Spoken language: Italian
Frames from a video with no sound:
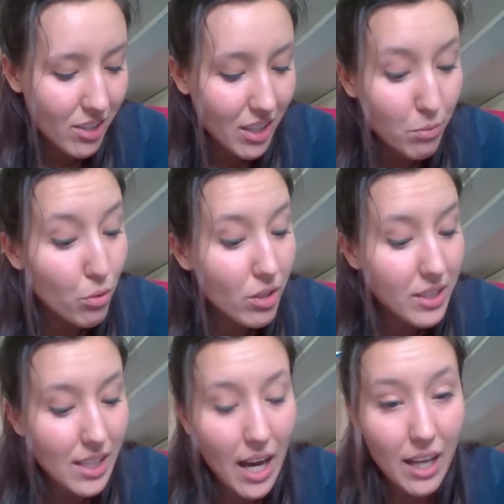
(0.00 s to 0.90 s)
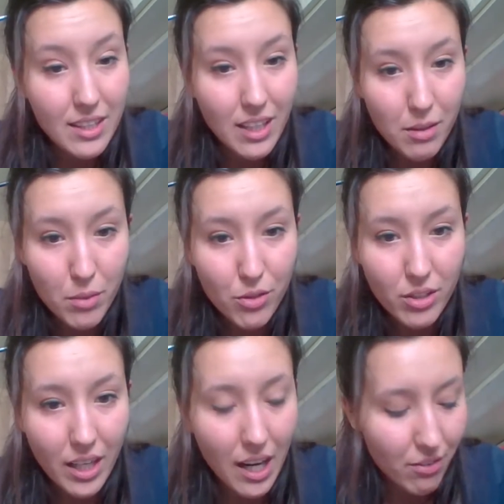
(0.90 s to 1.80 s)
e molti altri
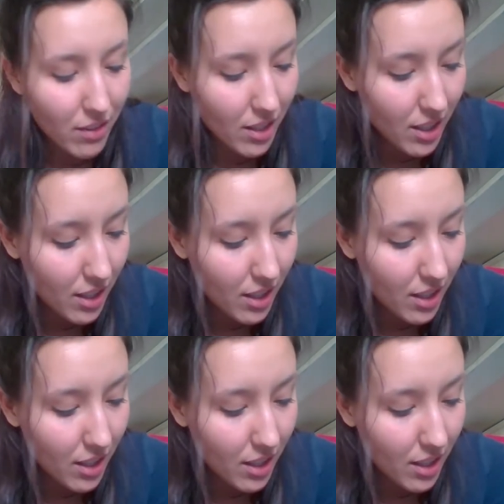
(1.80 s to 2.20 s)
meno gravi.